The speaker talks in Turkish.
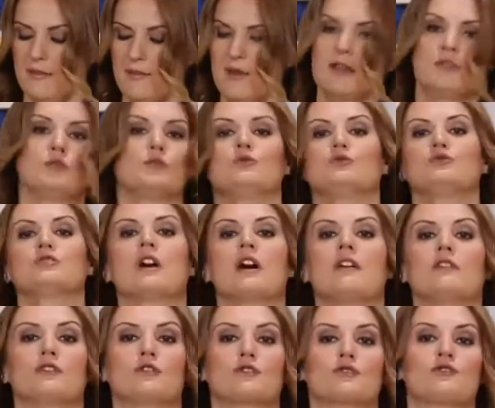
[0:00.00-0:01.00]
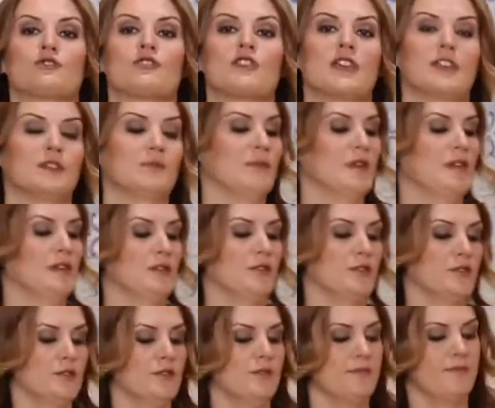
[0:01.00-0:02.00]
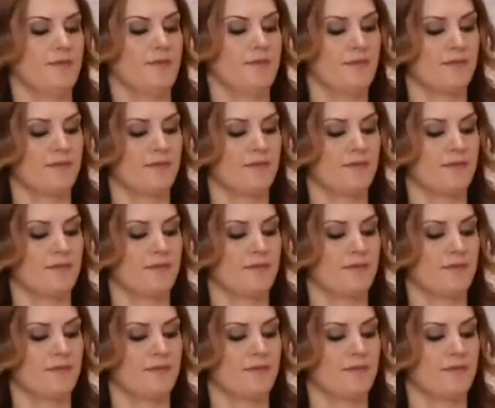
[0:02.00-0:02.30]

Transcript: Hemen un kavanozunu yanıma alıyorum.